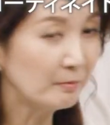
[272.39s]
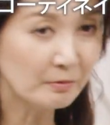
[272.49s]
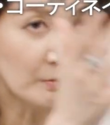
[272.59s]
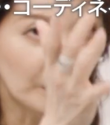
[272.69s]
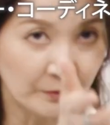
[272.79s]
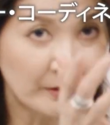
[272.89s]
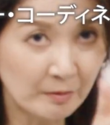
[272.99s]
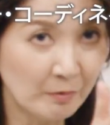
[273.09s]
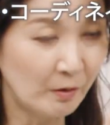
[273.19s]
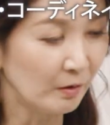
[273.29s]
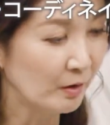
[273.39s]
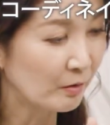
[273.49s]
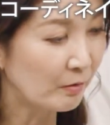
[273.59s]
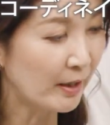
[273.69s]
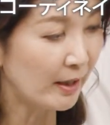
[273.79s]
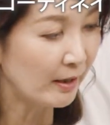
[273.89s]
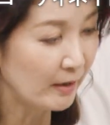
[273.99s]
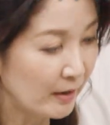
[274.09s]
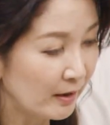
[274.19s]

分この日もこれ